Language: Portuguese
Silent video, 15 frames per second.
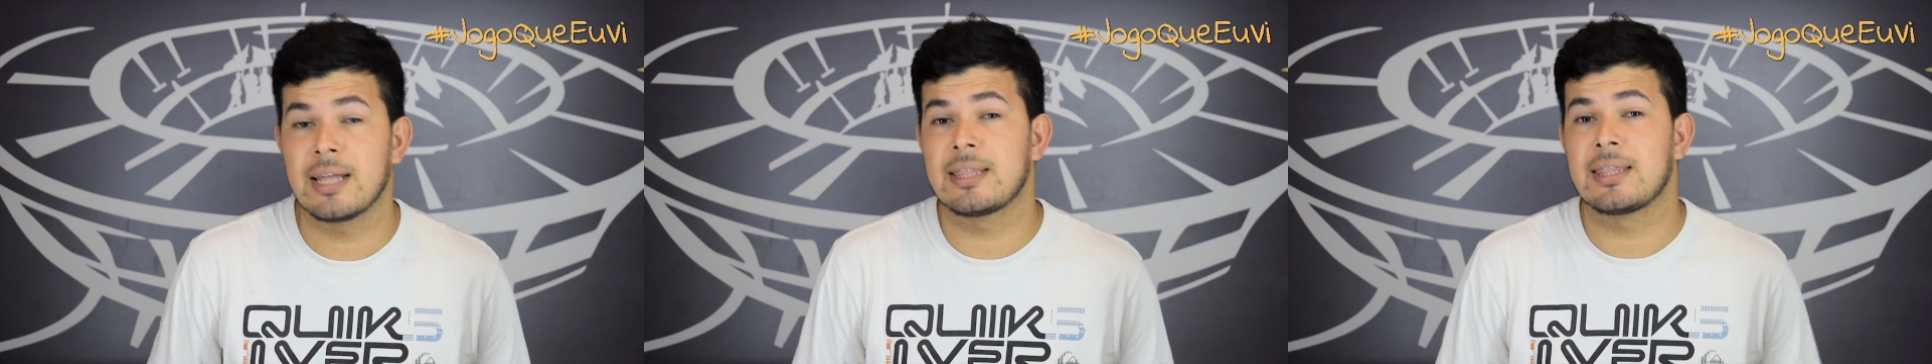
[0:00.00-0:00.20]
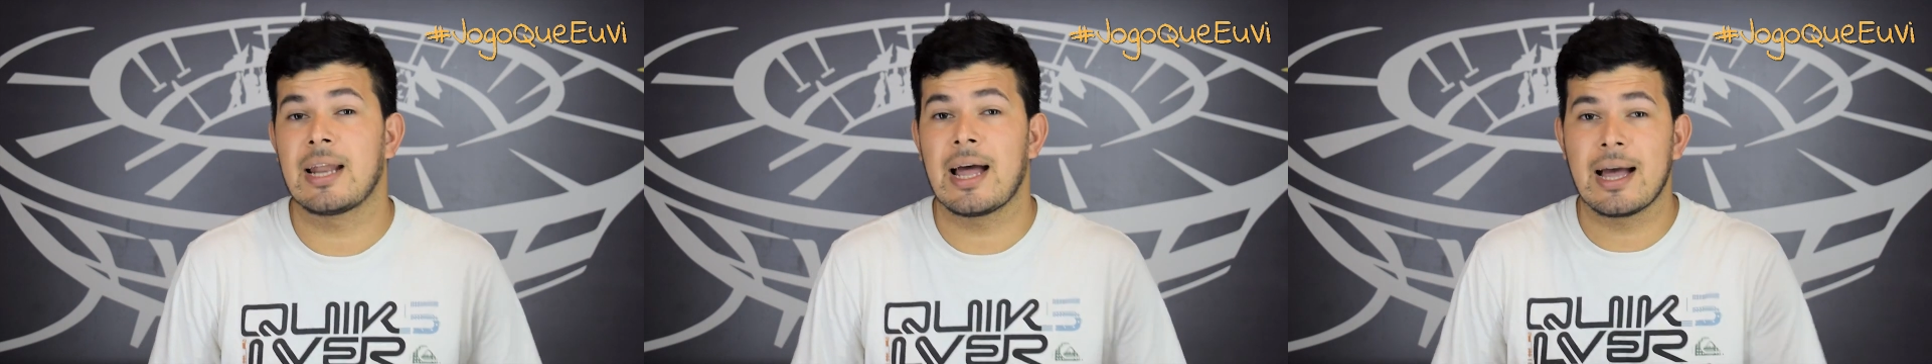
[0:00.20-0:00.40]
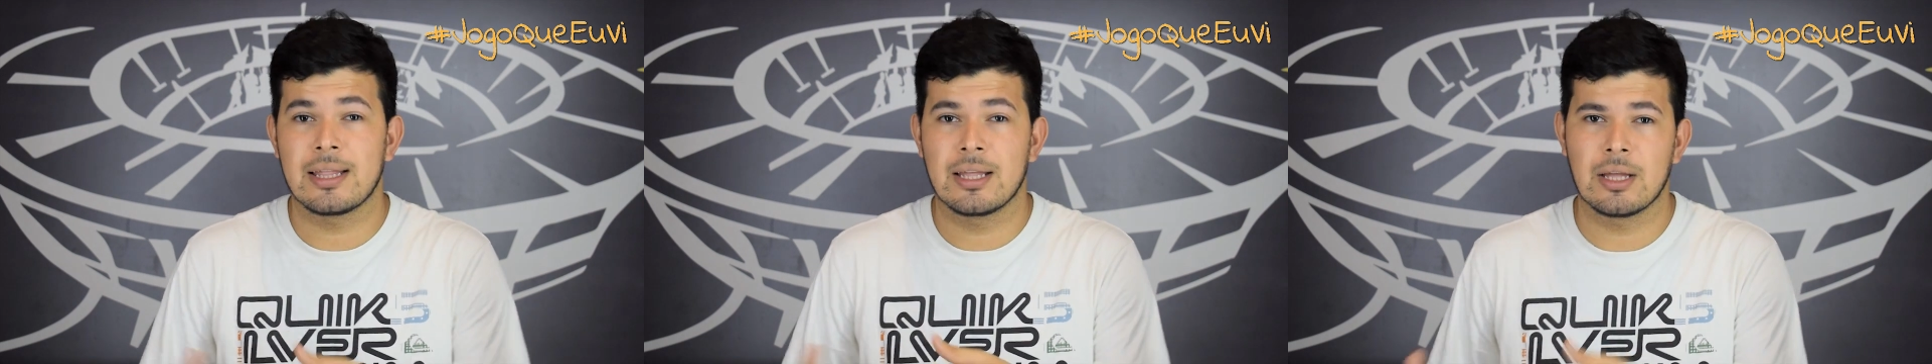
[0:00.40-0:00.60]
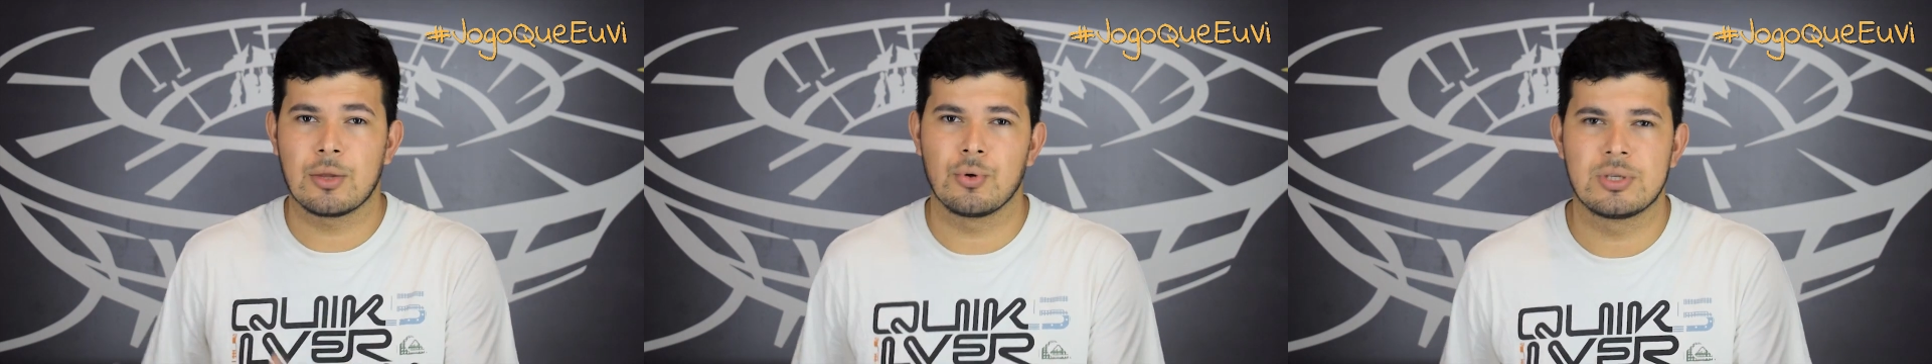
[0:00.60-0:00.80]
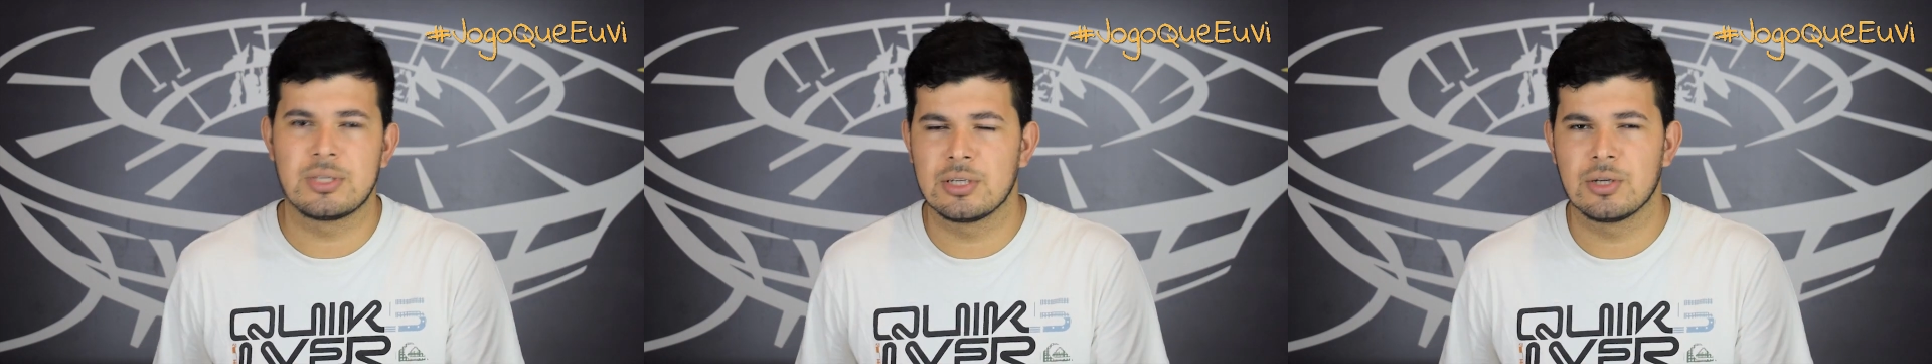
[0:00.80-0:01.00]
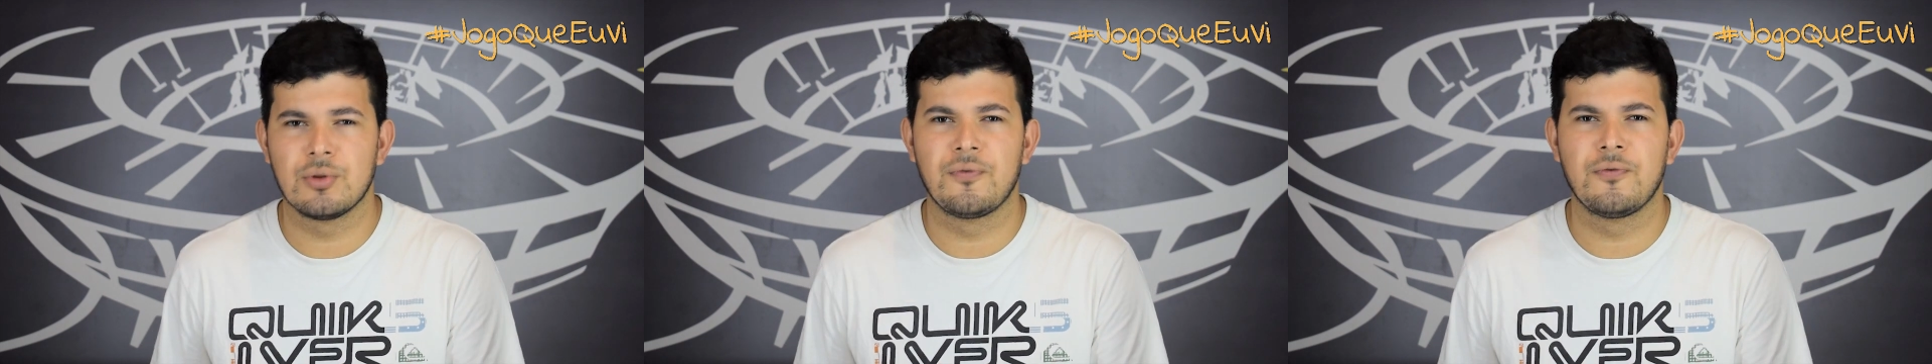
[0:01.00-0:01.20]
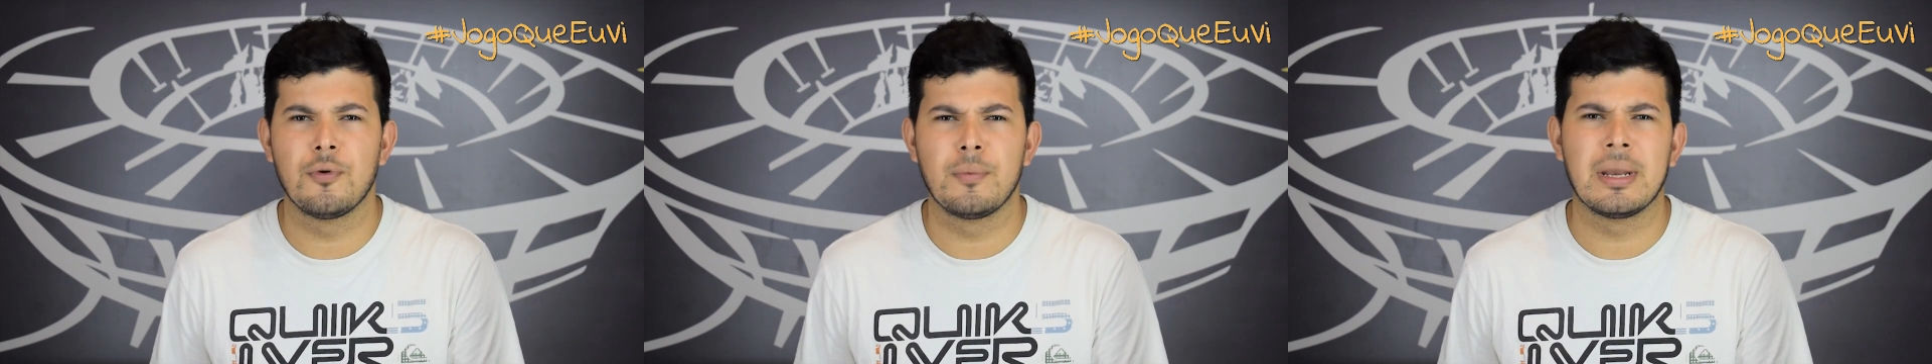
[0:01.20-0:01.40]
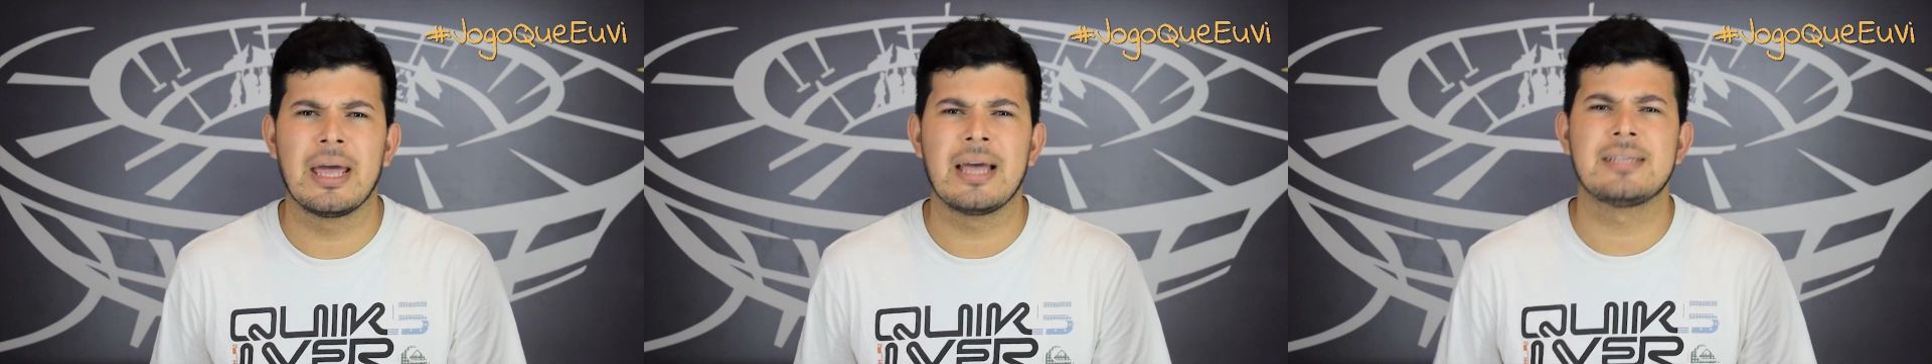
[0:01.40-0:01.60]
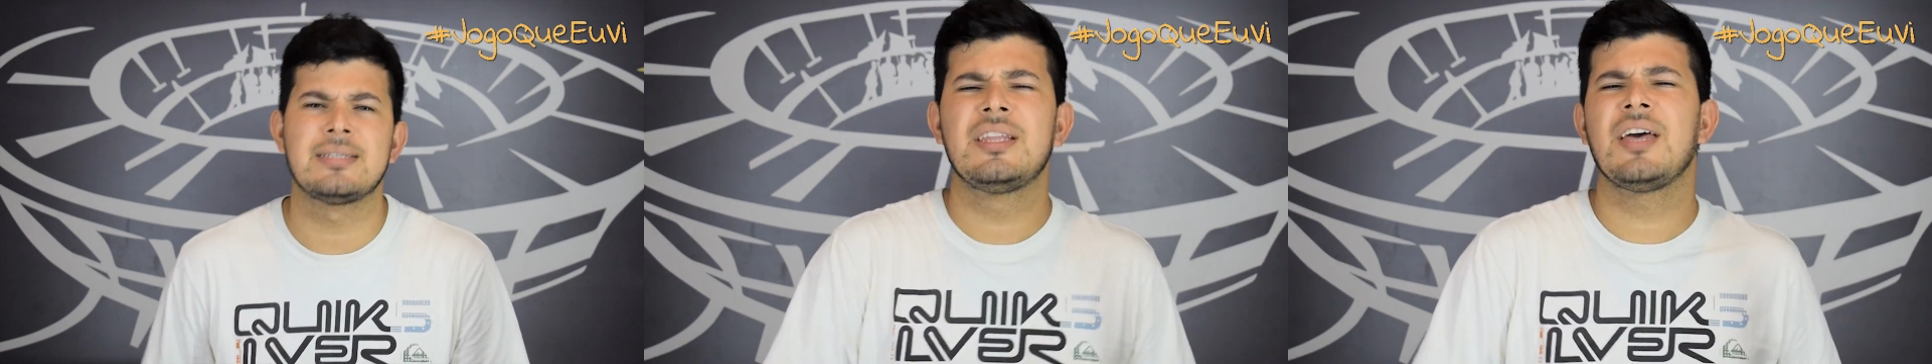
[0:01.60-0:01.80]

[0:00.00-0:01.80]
entrada da torcida do Fluminense,